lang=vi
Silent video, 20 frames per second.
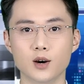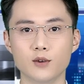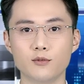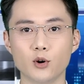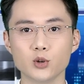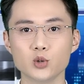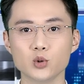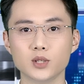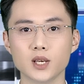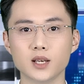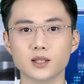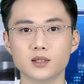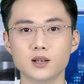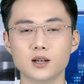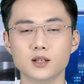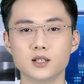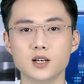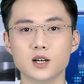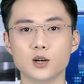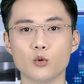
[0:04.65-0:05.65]
Phó Chủ tịch
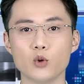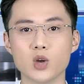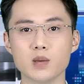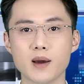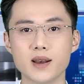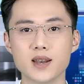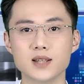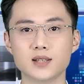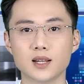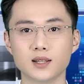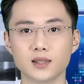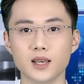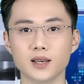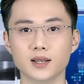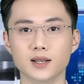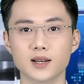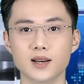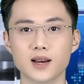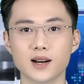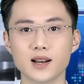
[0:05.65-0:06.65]
Thường trực Ủy ban nhân dân
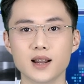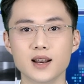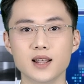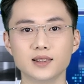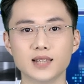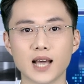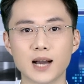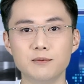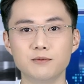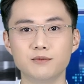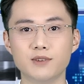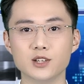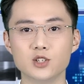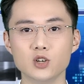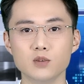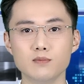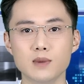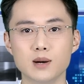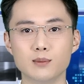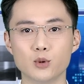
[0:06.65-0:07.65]
tỉnh đã đến thăm và
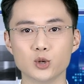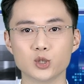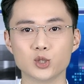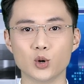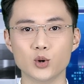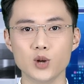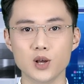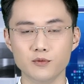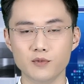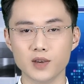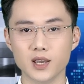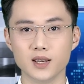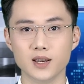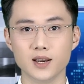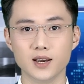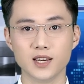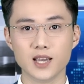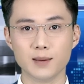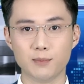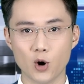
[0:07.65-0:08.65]
chúc mừng một số đơn vị,
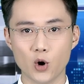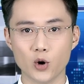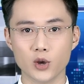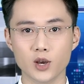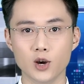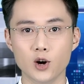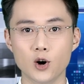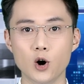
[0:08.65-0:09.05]
hiệp hội,